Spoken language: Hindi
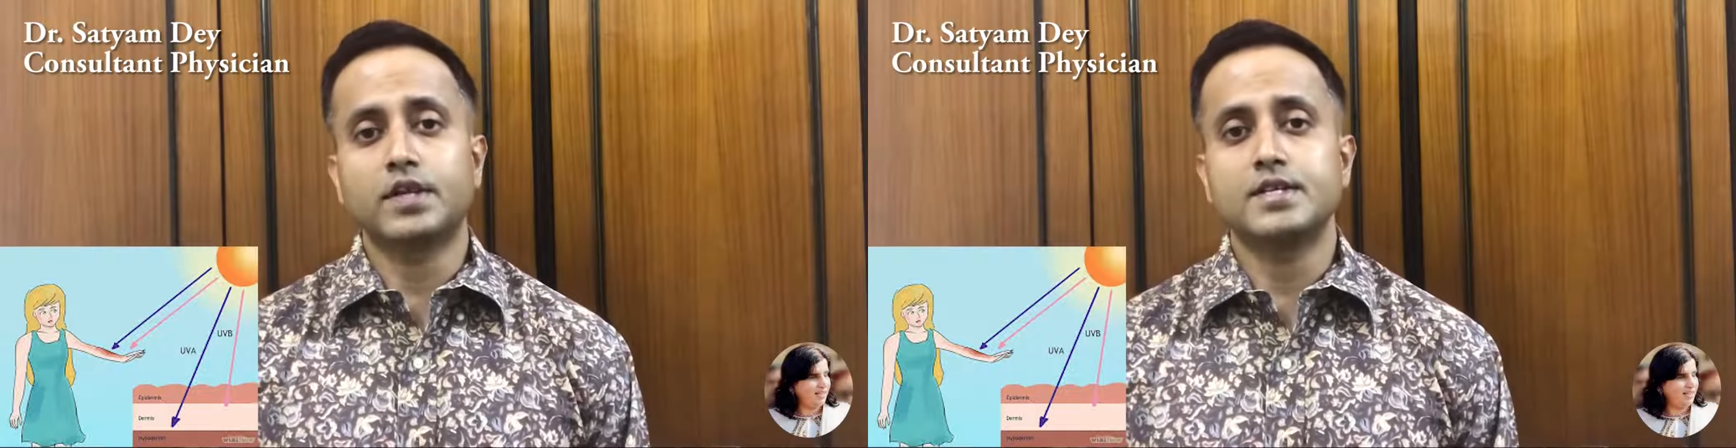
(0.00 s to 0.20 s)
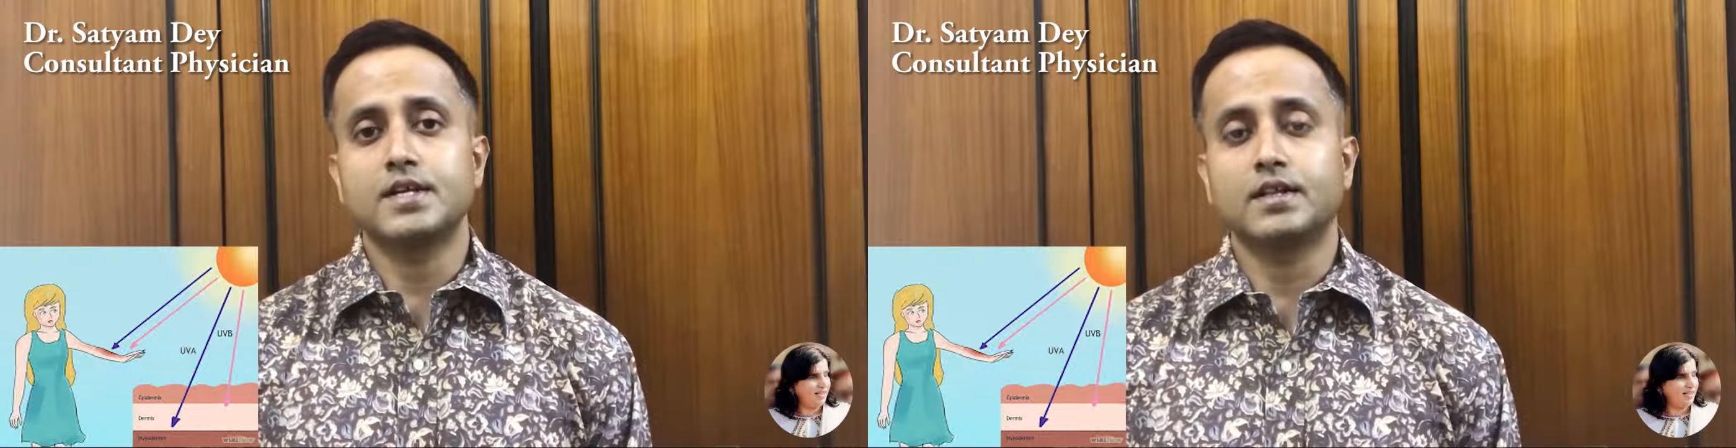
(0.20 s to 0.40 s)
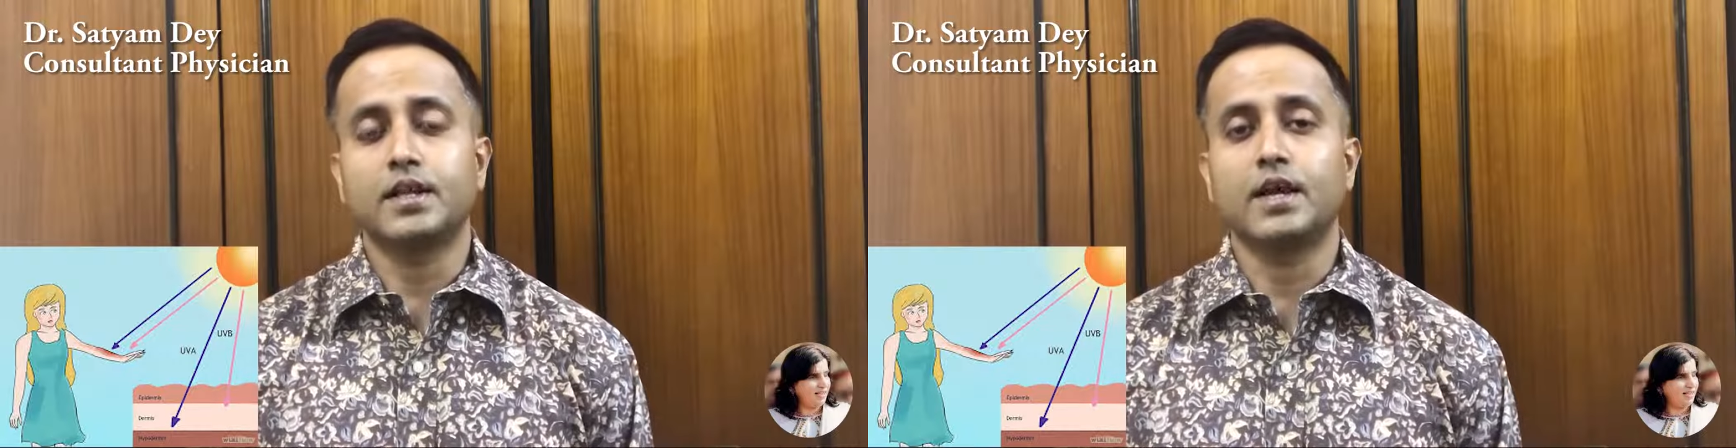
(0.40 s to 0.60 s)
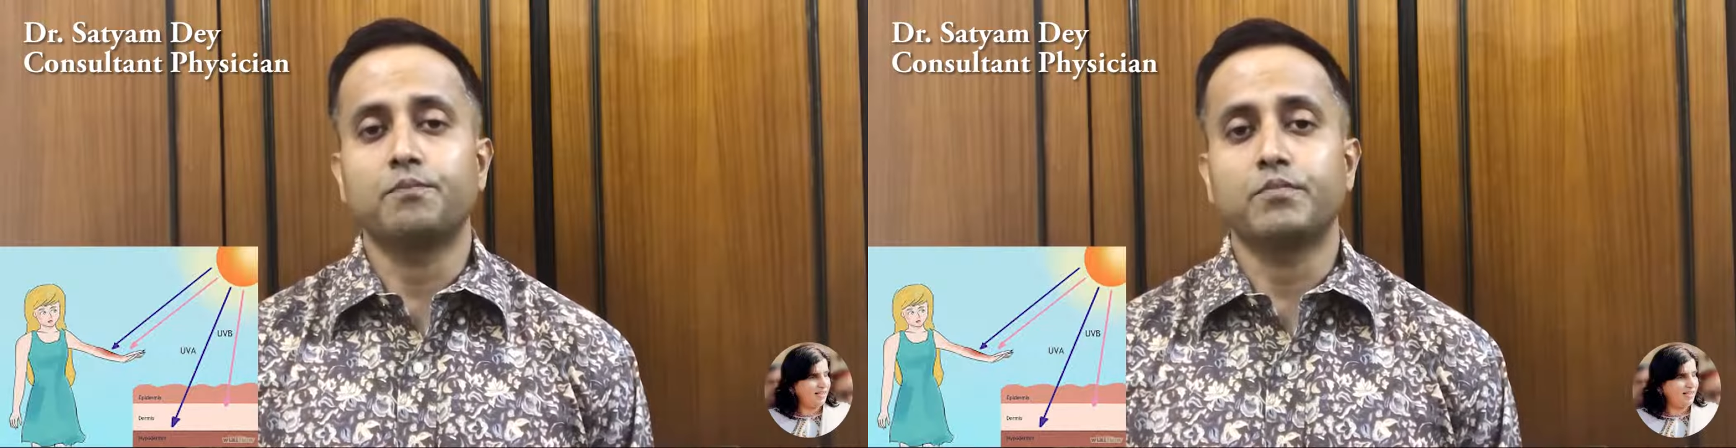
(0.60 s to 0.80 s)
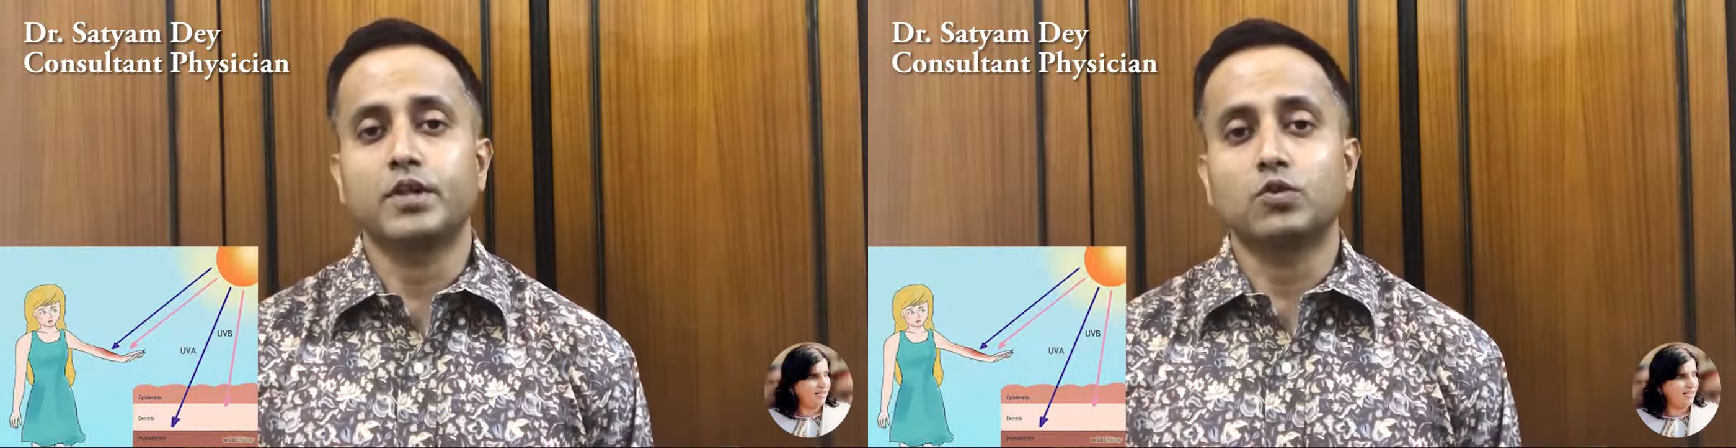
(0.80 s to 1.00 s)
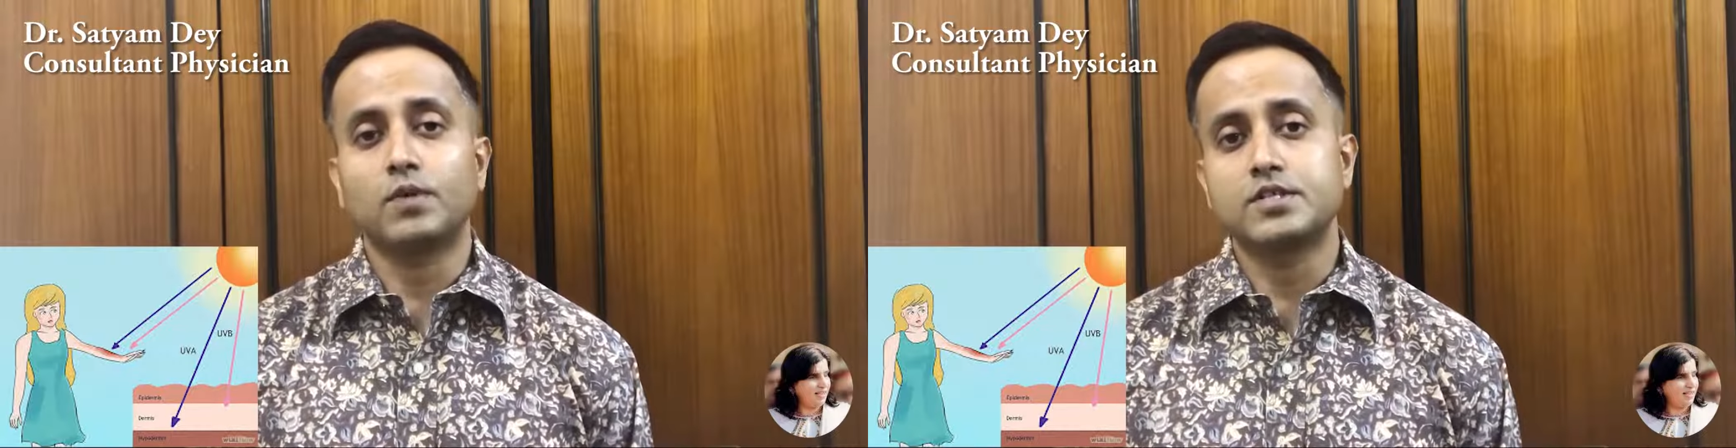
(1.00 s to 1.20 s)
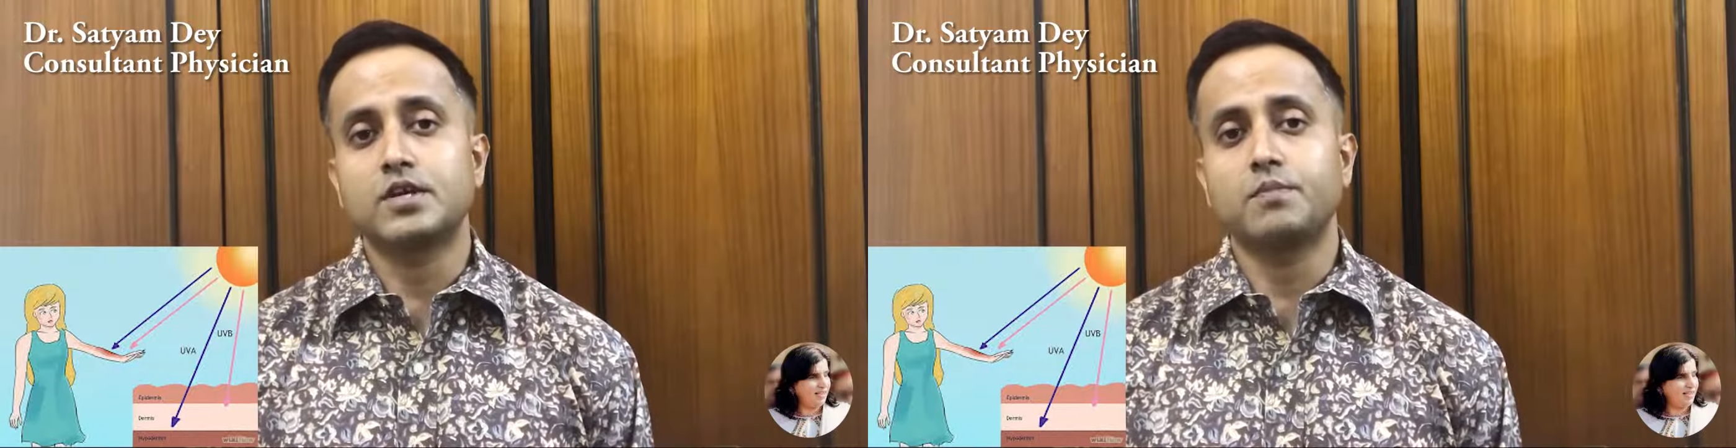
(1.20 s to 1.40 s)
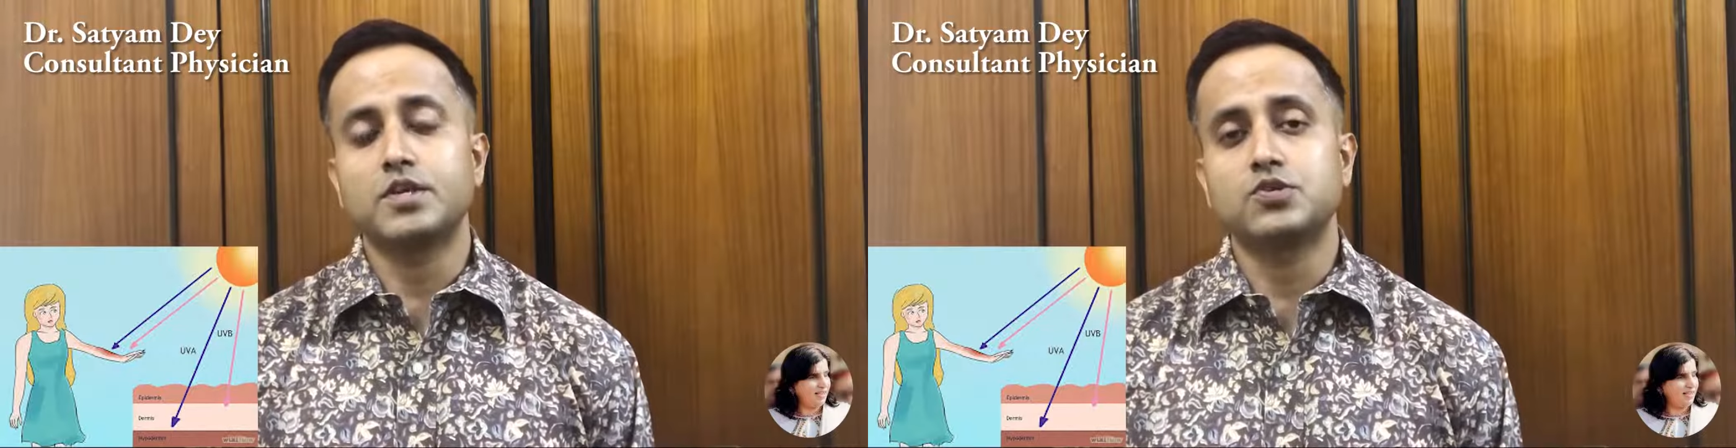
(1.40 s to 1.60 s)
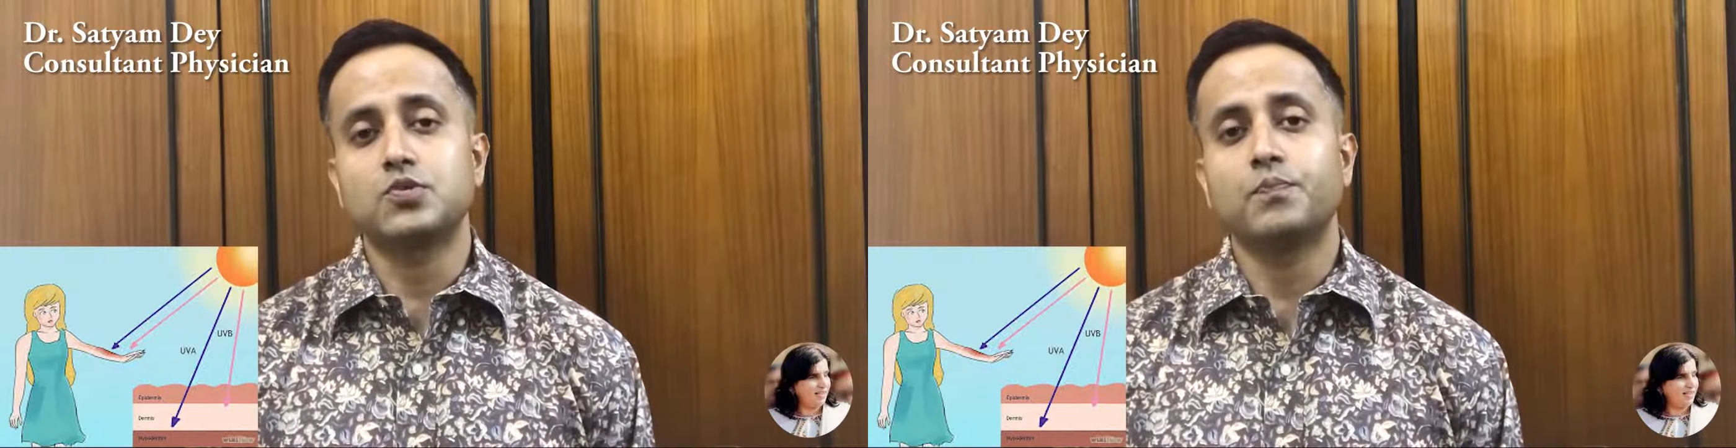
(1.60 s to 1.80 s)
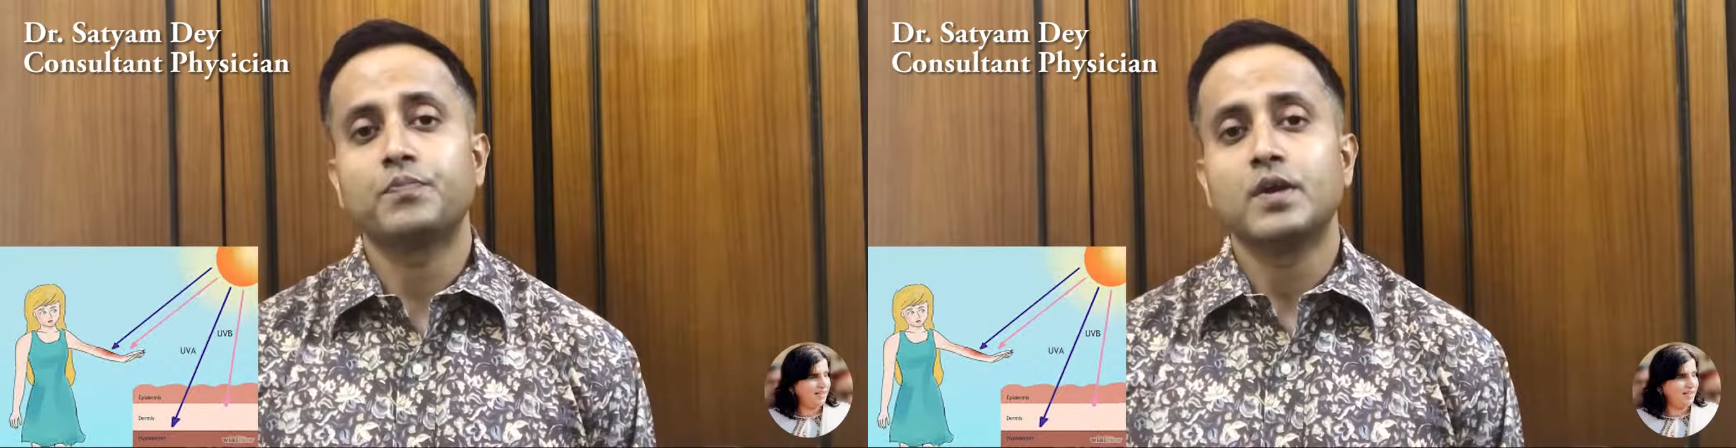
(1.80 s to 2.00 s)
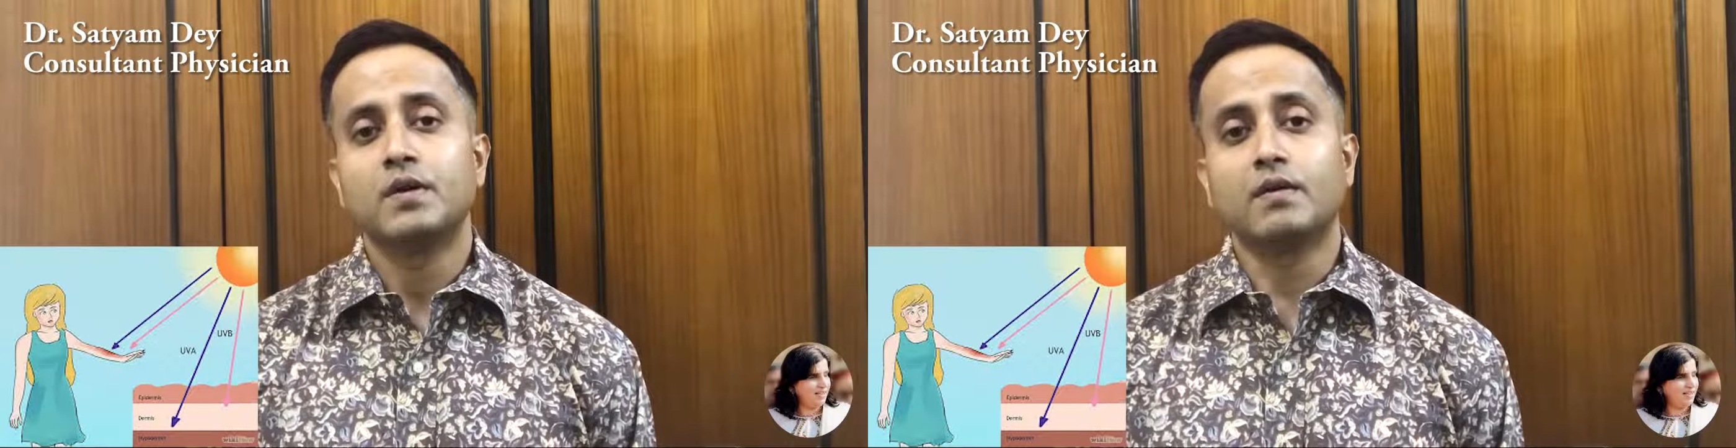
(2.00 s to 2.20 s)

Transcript: उसके चलते अपने त्वचा में जो